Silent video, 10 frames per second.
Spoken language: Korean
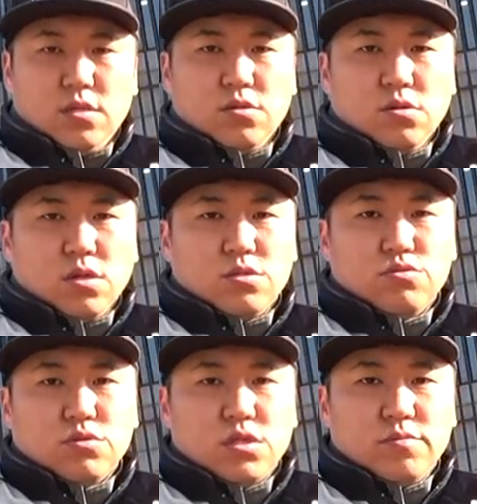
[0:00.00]
이걸
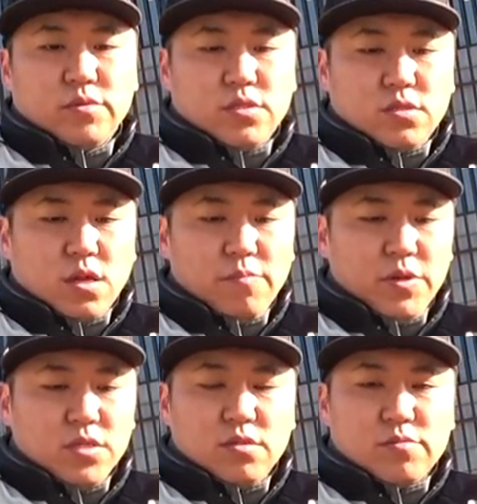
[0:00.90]
가지고 짐을
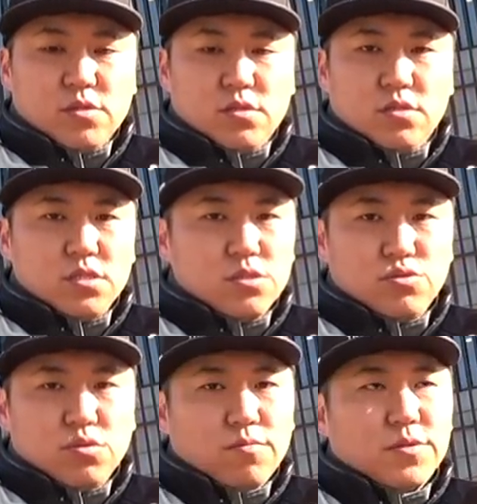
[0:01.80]
캠핑짐을 실을
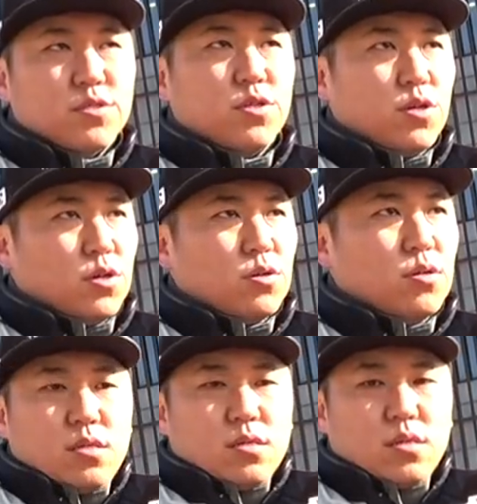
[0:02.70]
수가 없었어요
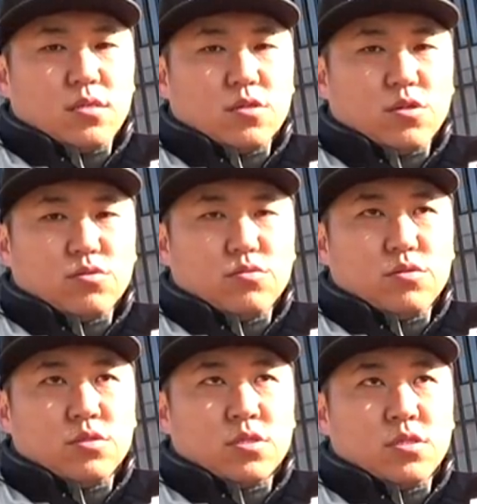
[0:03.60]
그래서
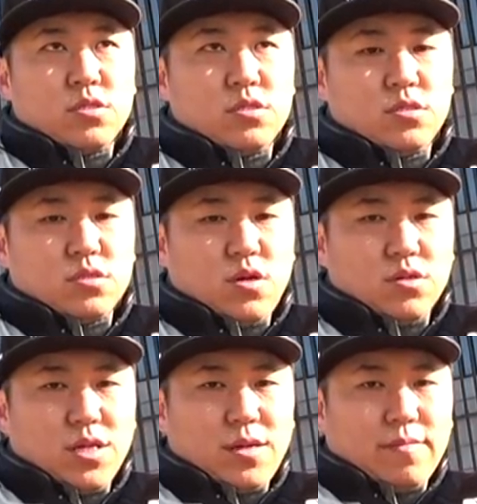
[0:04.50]
결국은 그
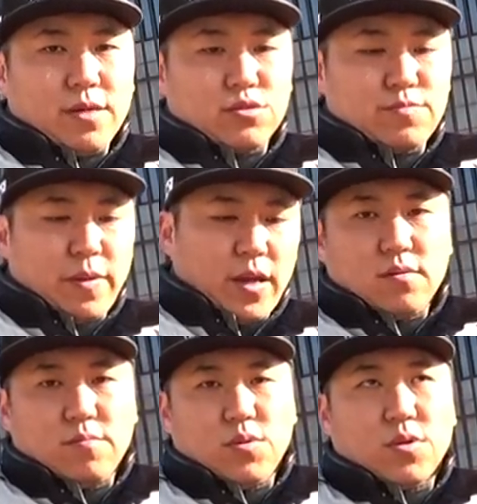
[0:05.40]
커다란 방수백
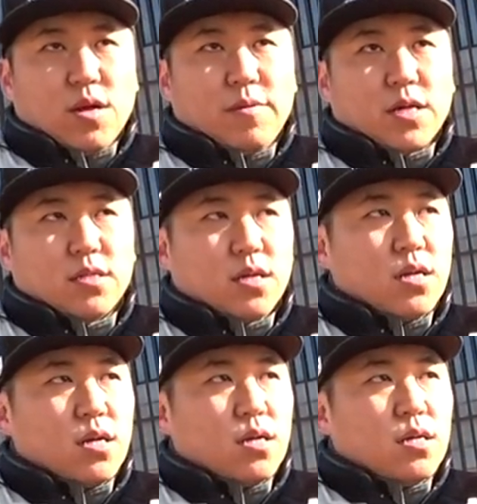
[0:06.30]
뭐
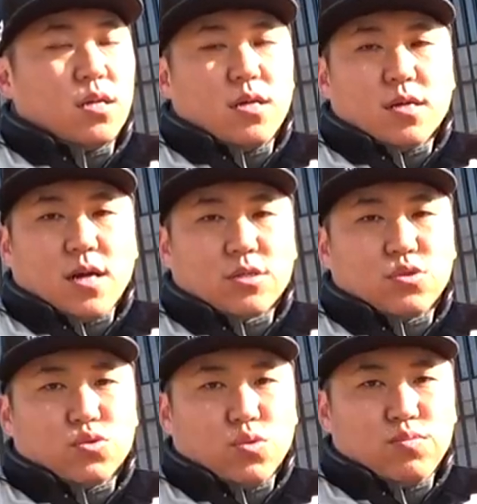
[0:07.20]
가방에다가
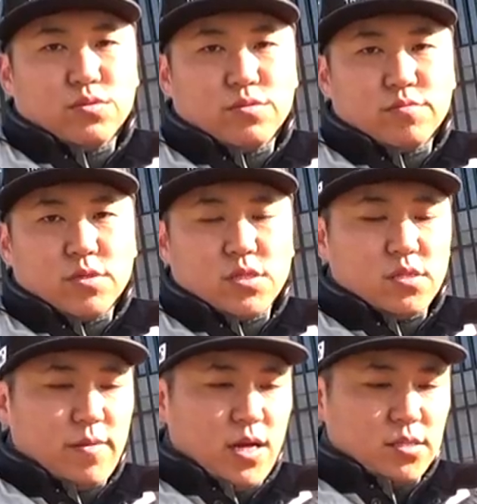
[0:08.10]
각종
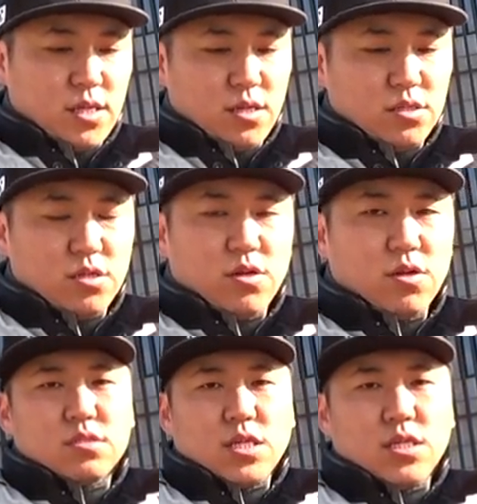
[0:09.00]
용품들을 막 때려
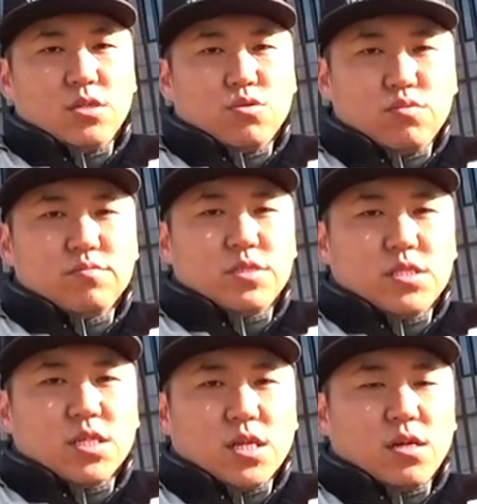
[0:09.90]
실어요 자잘한 용품들
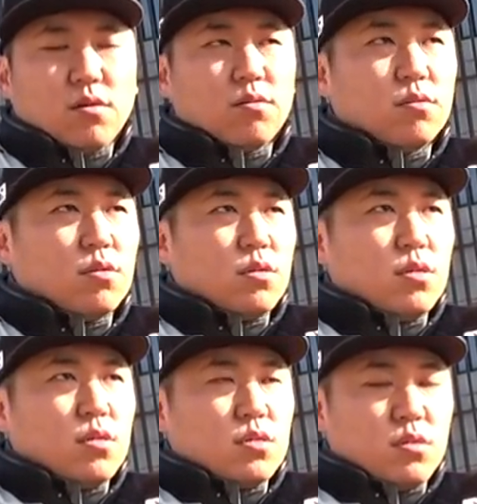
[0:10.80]
있잖아요
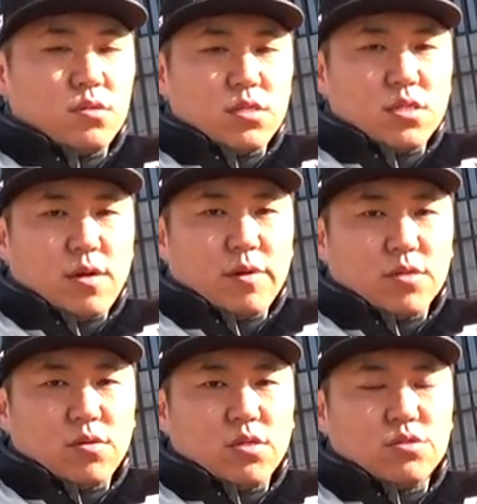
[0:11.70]
그런 것들을 가방에
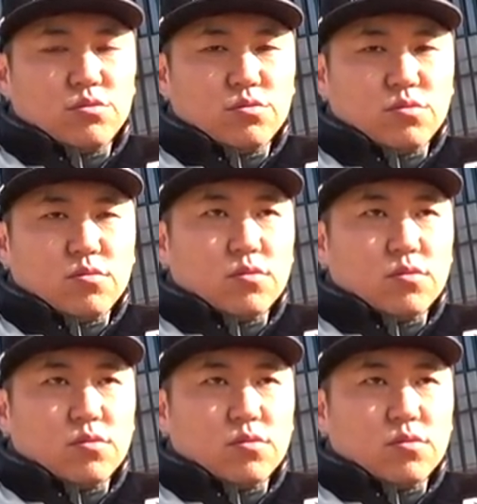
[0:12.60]
넣어가지고